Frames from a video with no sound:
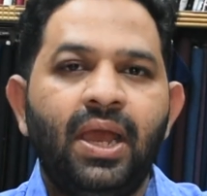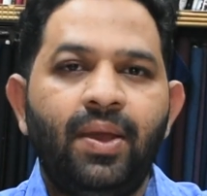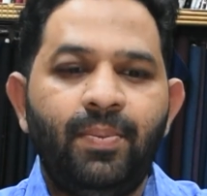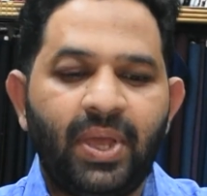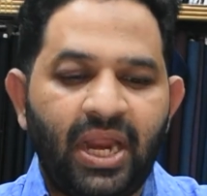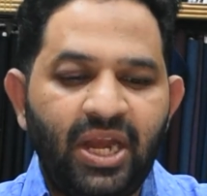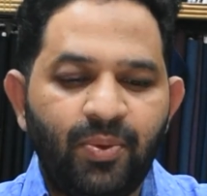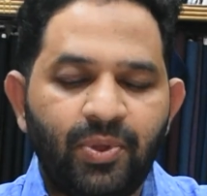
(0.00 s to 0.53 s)
మీ
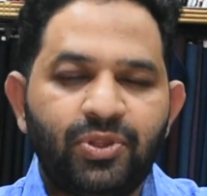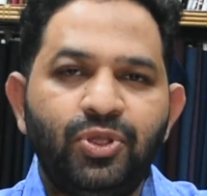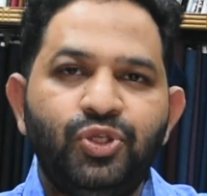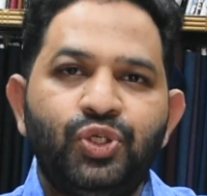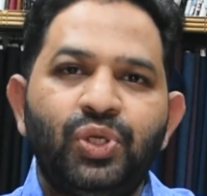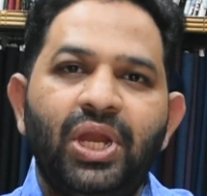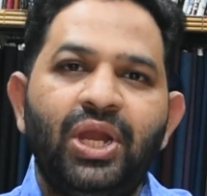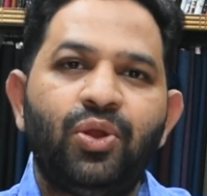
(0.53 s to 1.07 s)
అన్ని మొత్తం
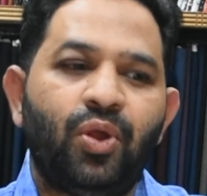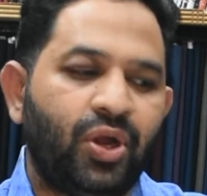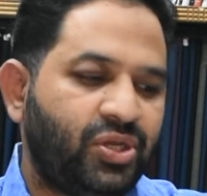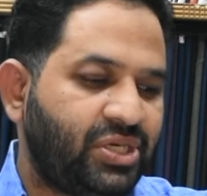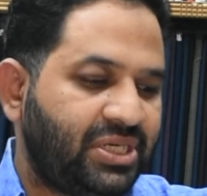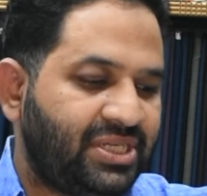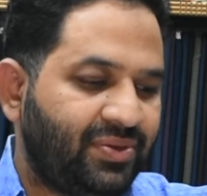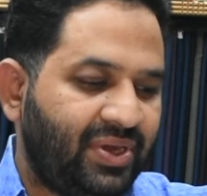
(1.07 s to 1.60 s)
జూట్ లైన్ కూడా
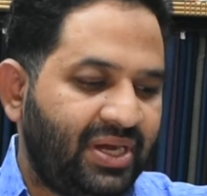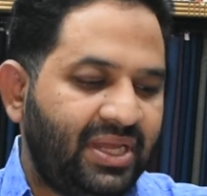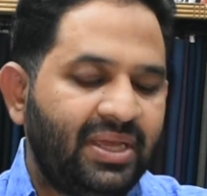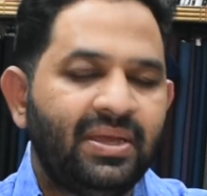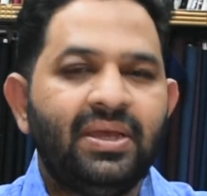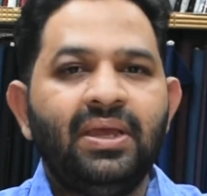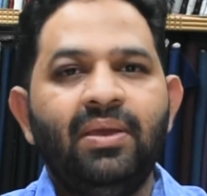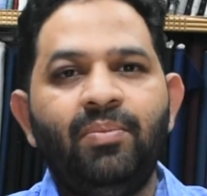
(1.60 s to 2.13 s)
షర్ట్స్ ఇవన్నీ
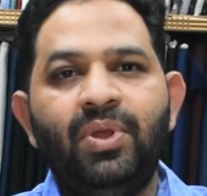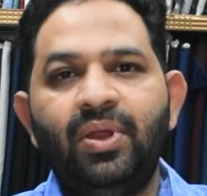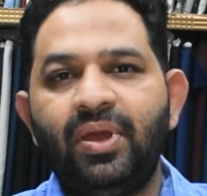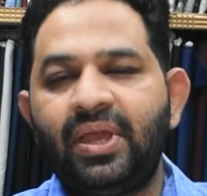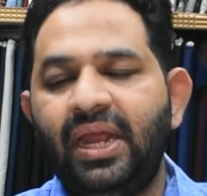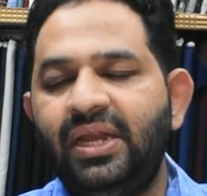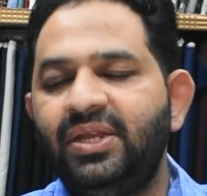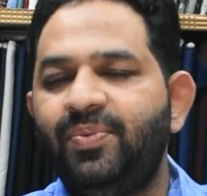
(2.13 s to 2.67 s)
మీరు
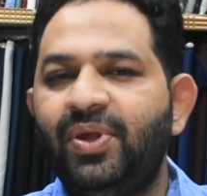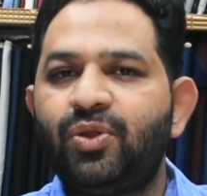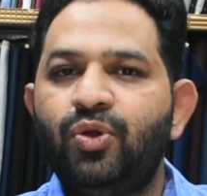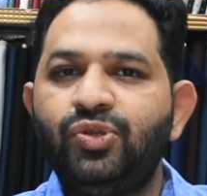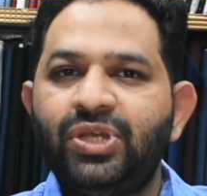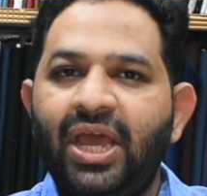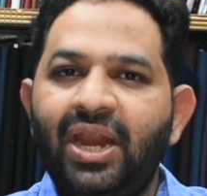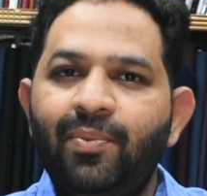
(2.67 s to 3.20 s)
గడ్జీ
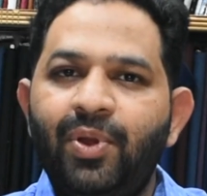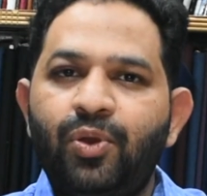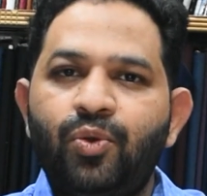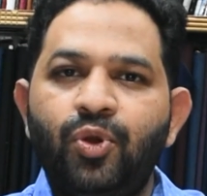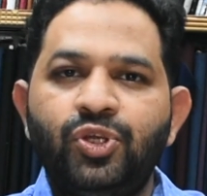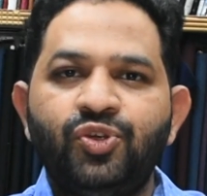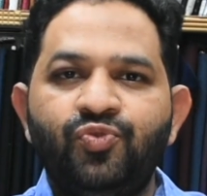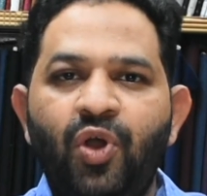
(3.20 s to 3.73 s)
పెట్టుకోవచ్చు ఐరన్
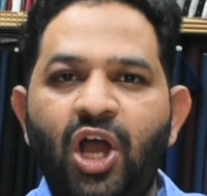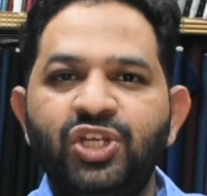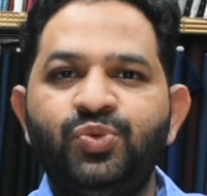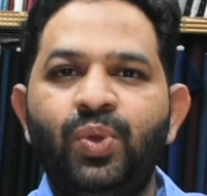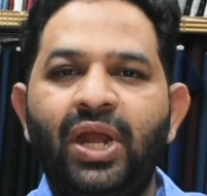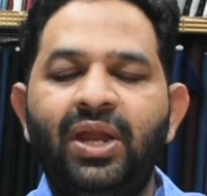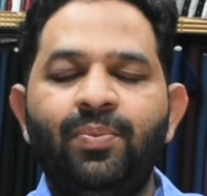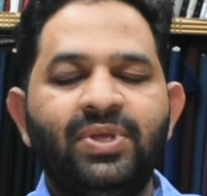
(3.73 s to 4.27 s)
పెట్టుకోవచ్చు వాష్ కూడా
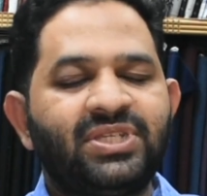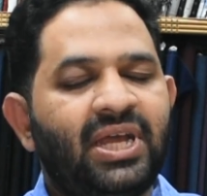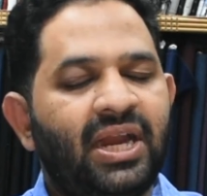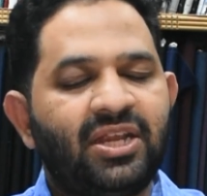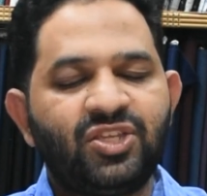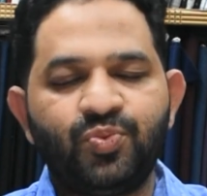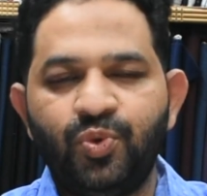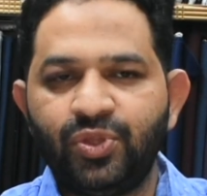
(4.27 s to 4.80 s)
అయితే ప్లస్
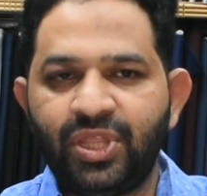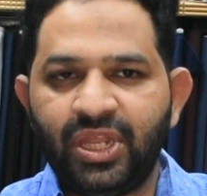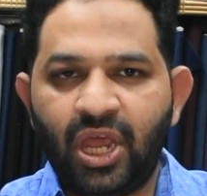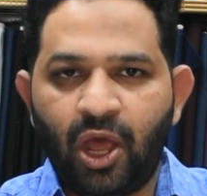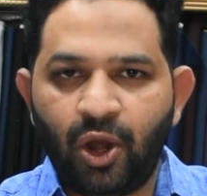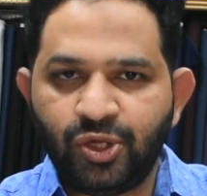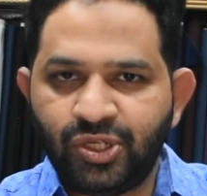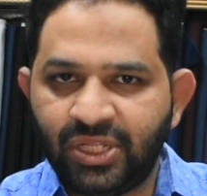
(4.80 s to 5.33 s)
కలర్స్ పోతే
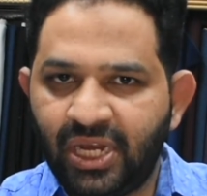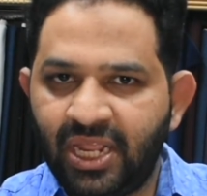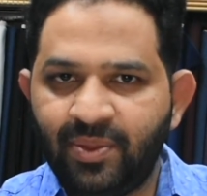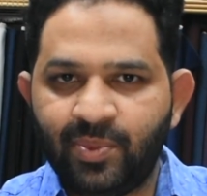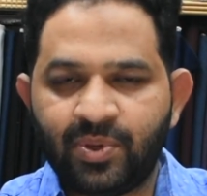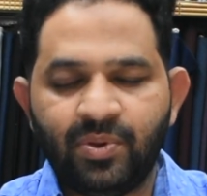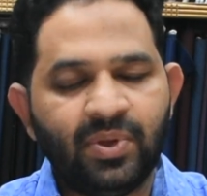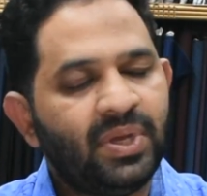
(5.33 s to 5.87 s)
ఆలోచన లేదు
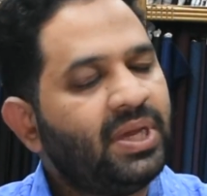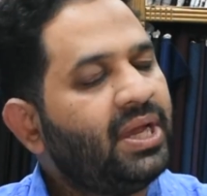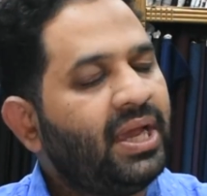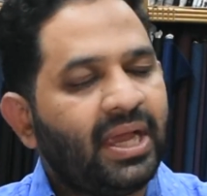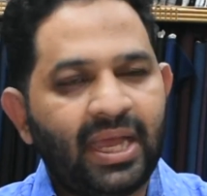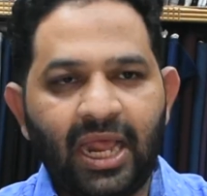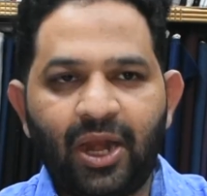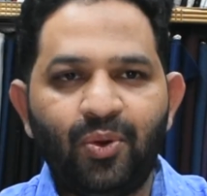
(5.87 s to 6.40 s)
మీకు
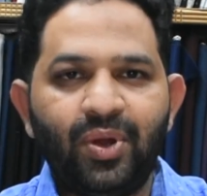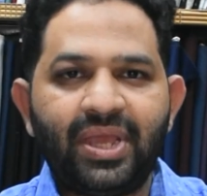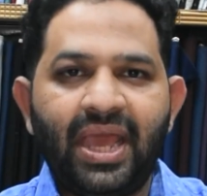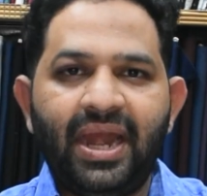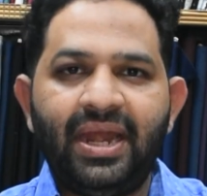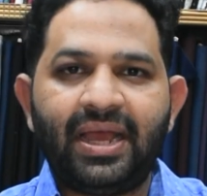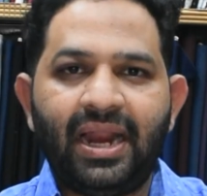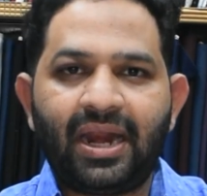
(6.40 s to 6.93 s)
కలర్ కూడా
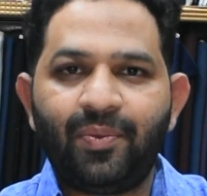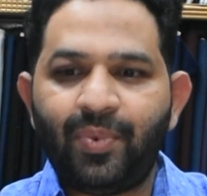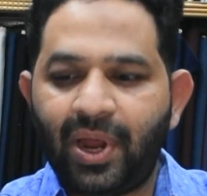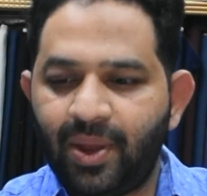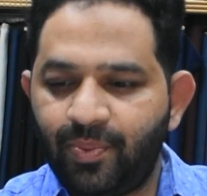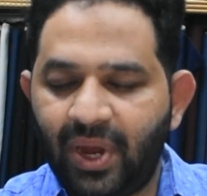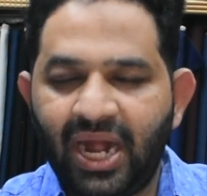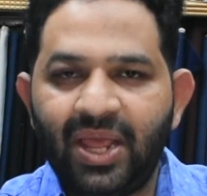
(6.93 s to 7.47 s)
గ్యారంటీ కలర్
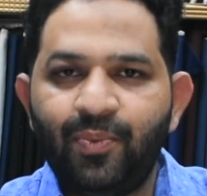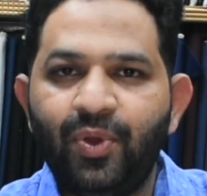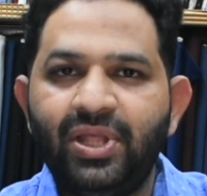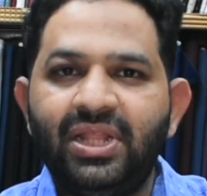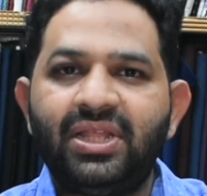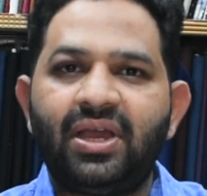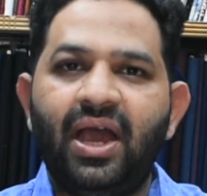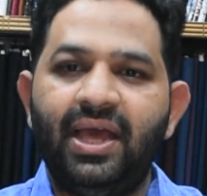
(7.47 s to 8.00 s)
పాడైపోయేది
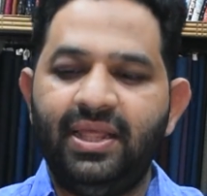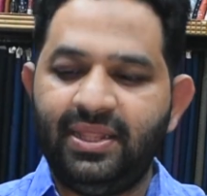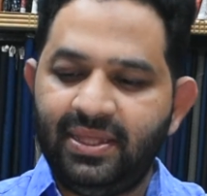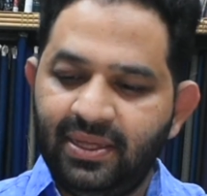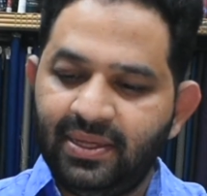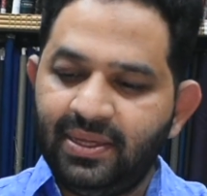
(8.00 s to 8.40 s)
అయితే కాదు ఇది